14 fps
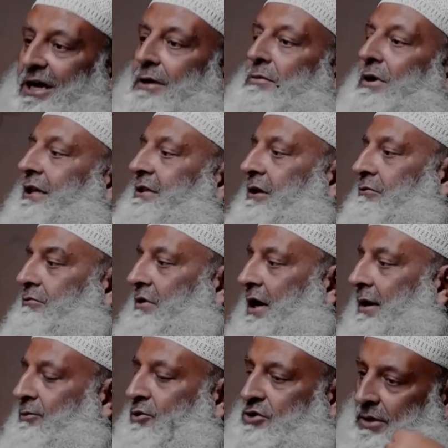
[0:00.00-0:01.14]
जाके बात
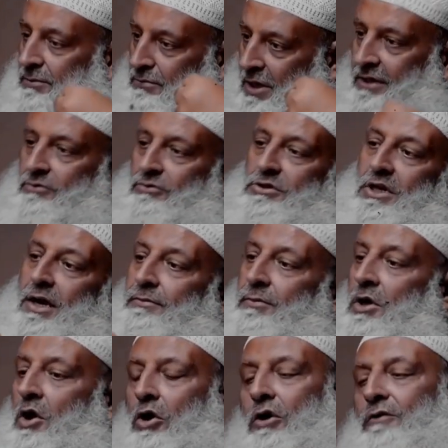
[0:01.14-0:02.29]
करूँगा मुझे मैं तो जनाब
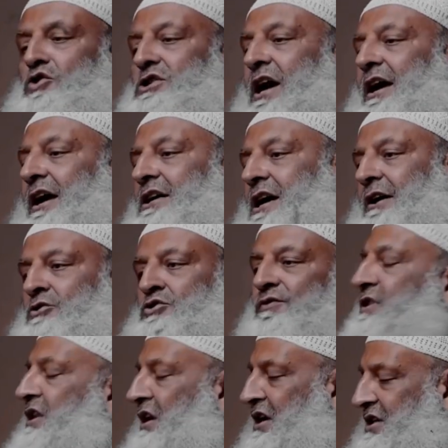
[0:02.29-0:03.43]
और वो जाएगा जाके उस
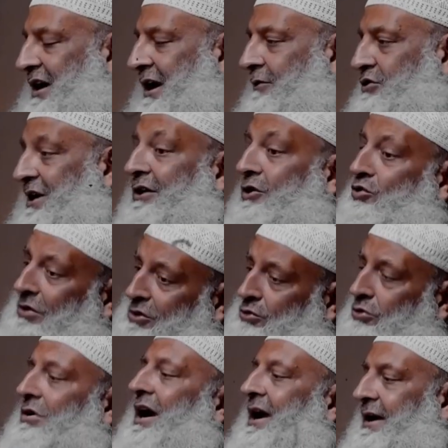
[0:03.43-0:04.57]
फितने का शिकार हो जाएगा क्योंकि
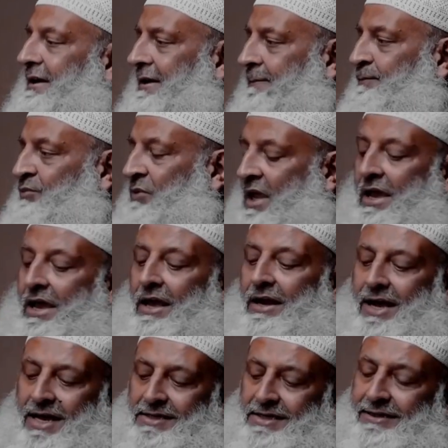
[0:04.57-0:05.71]
धोखा है ना
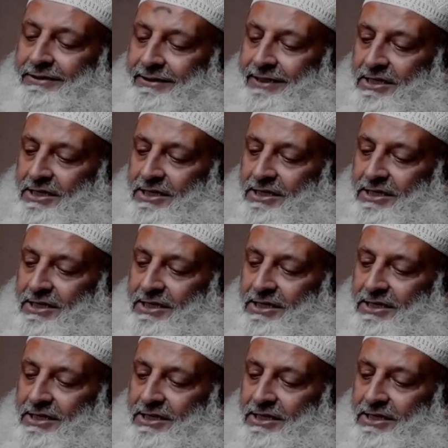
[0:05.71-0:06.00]
लिहाजा